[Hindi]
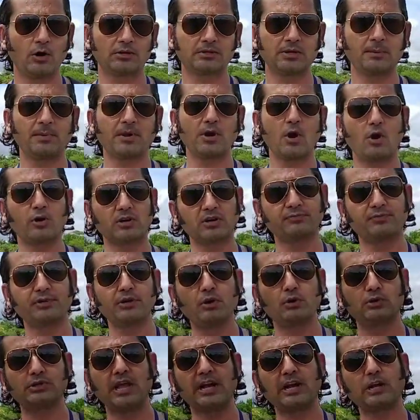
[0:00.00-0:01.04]
और जब मेरा ऑर्डर
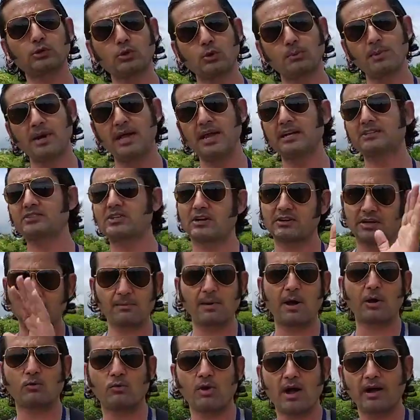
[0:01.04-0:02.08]
फ्री हो जाएगा तो मैं एक
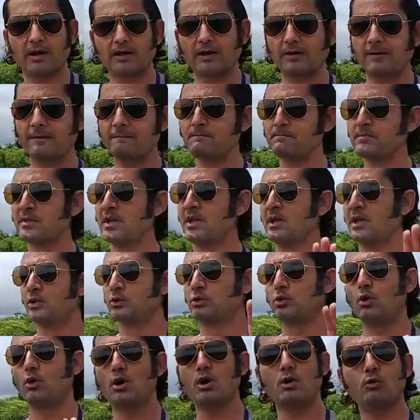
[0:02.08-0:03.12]
चक्कर मारूंगा आकर
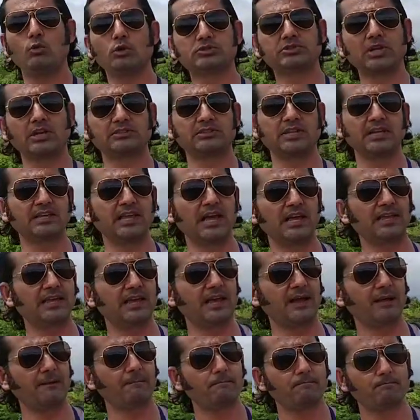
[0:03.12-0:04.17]
तो उस शख्स ने क्या
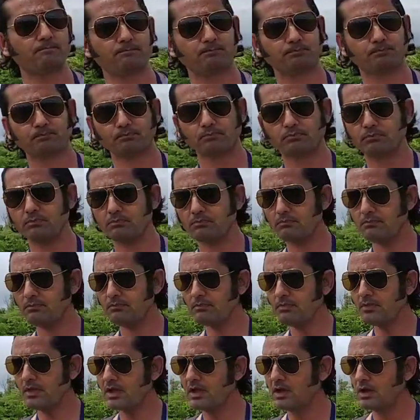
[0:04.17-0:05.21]
किया
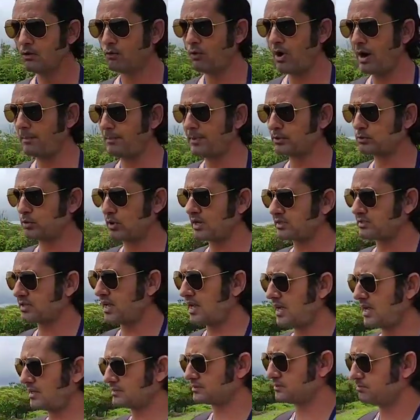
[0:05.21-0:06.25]
वहाँ पर थोड़ा
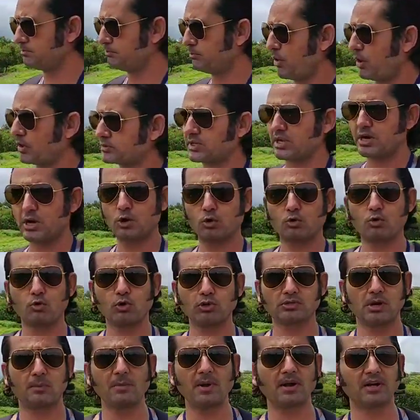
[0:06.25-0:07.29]
सा बहुत सारे लोगों
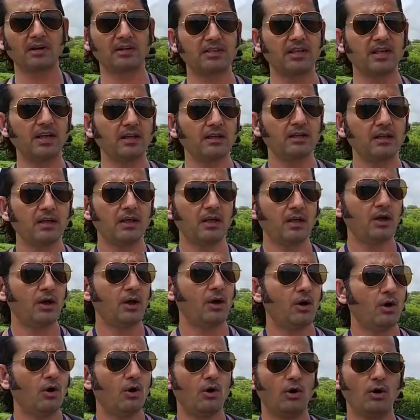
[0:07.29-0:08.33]
को जमा कर दिया
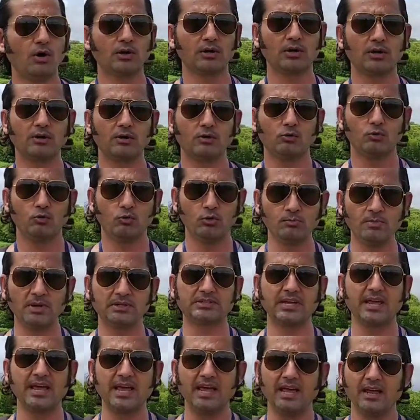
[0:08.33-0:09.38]
और
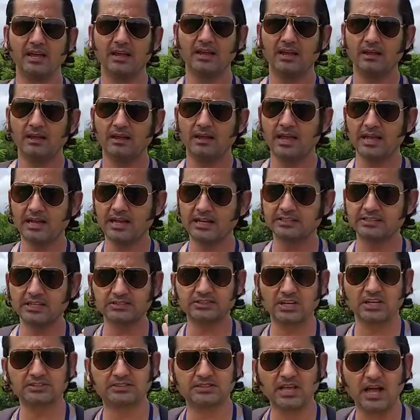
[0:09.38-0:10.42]
उनमें से एक ऐसा
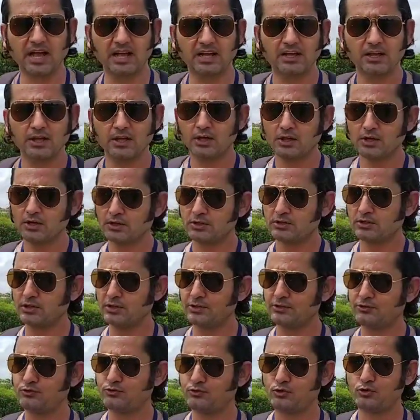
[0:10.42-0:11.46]
शख्स था
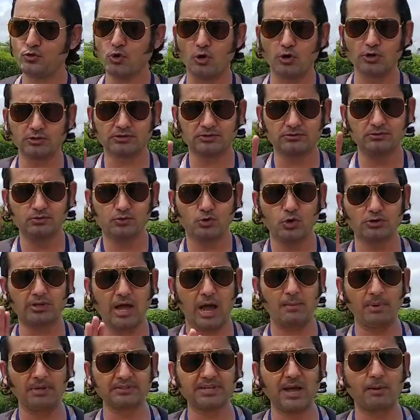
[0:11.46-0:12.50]
कि जो जो
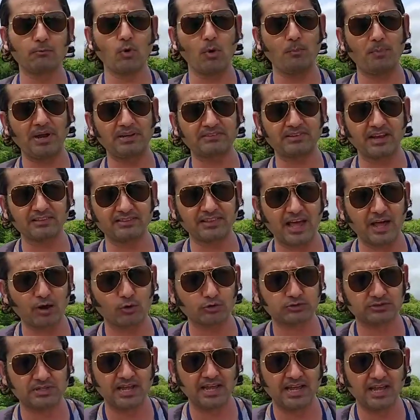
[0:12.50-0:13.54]
धामन सांप को पहचानता है
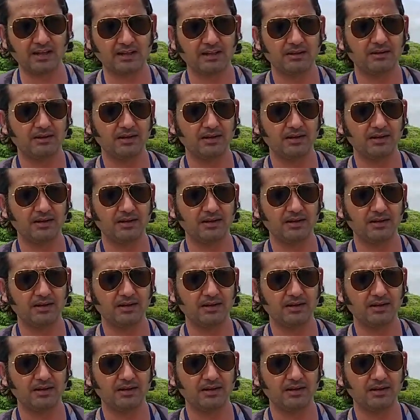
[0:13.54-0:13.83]
और उसने